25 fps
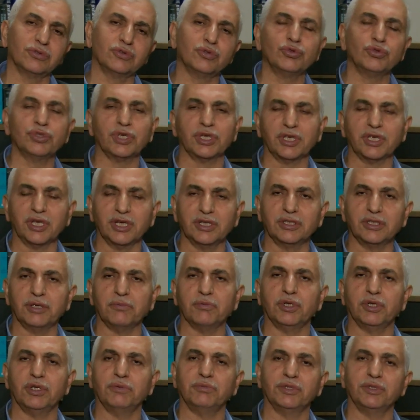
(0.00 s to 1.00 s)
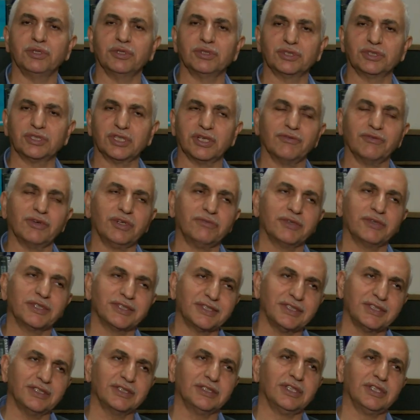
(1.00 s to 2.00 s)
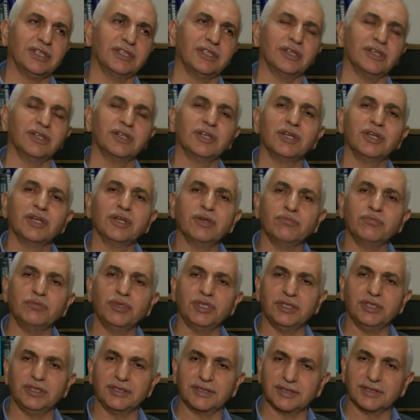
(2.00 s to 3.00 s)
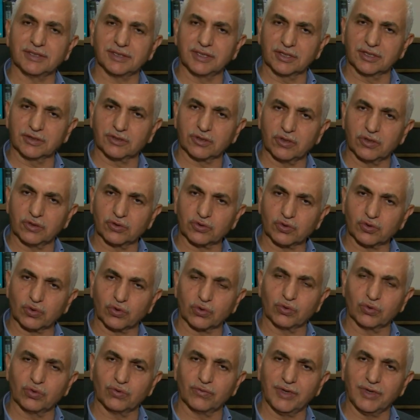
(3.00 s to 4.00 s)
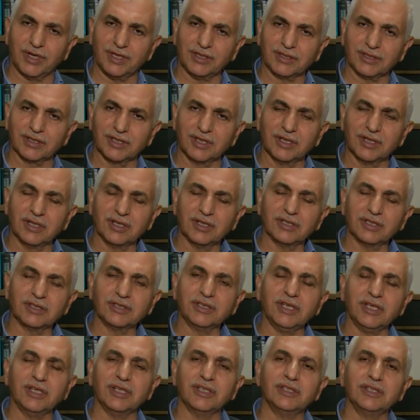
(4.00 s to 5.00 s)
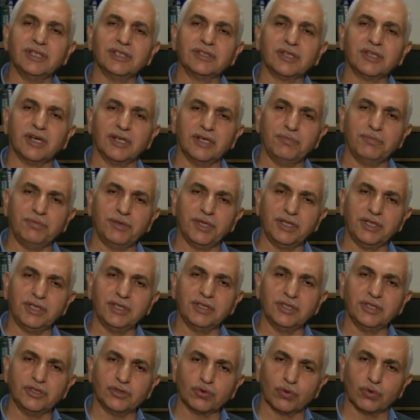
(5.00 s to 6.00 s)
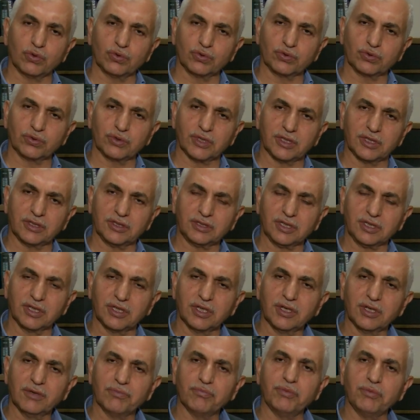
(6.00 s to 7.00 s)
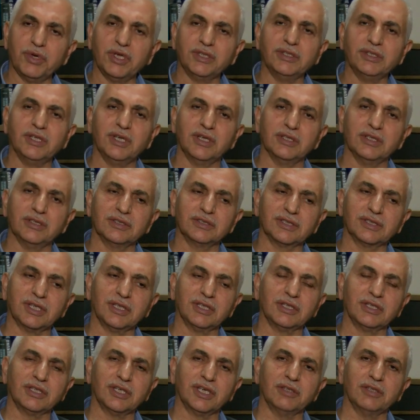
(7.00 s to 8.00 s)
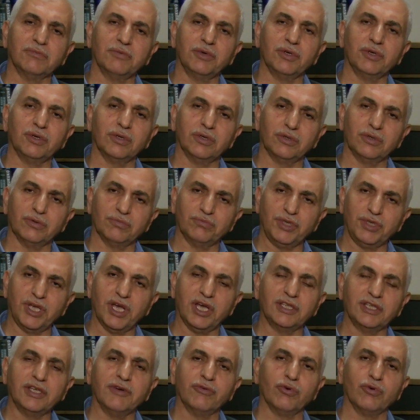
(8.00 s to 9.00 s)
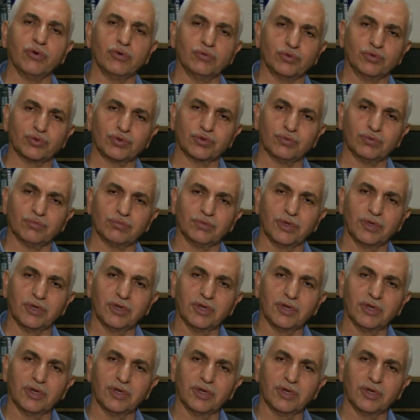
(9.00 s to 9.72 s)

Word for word: Türkiye genelinde böyle bir şey var ve Siirt'te de bir işsizlik sorunu var. Genelde talepleri iş konusundadır. Ben de zaten kendime bir hedef koymuştum.